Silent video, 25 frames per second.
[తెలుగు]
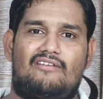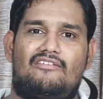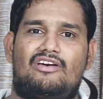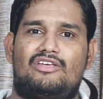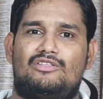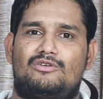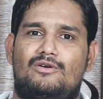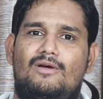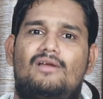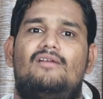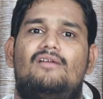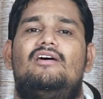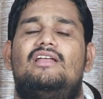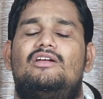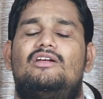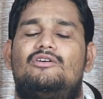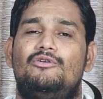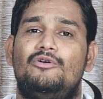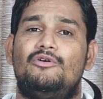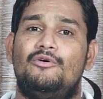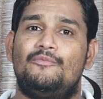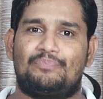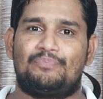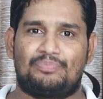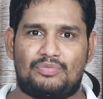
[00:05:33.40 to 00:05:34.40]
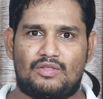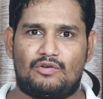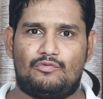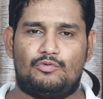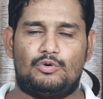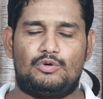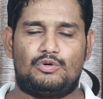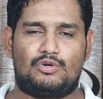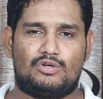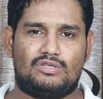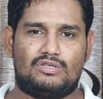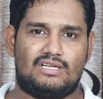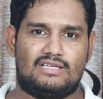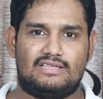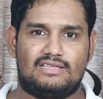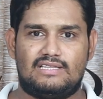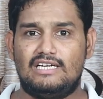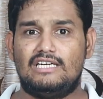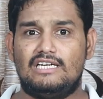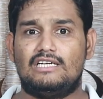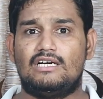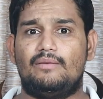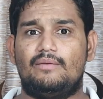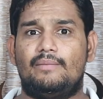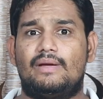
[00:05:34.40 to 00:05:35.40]
అరవై ఐదు రోజుల వరకు ఉంటుంది
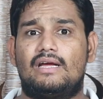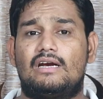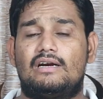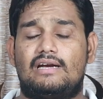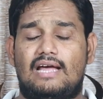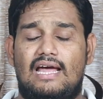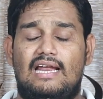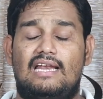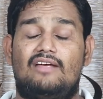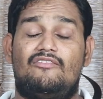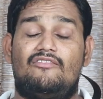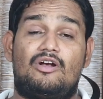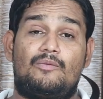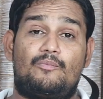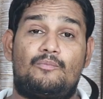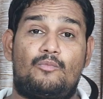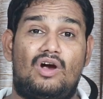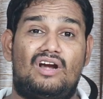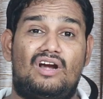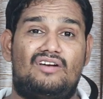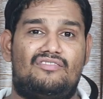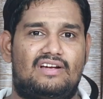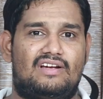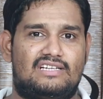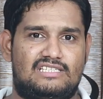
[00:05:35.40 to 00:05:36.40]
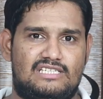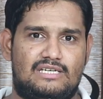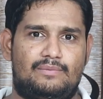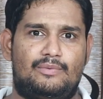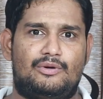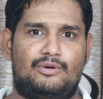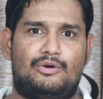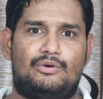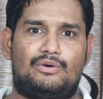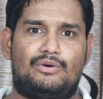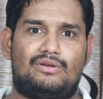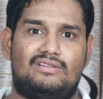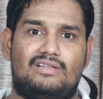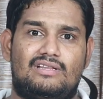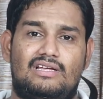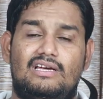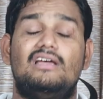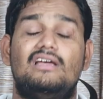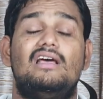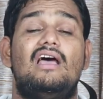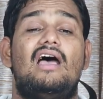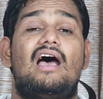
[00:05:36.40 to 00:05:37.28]
దీంట్లో మీకు డైలీ వన్ పాయింట్ ఫైవ్ జీబీ ఉంటుంది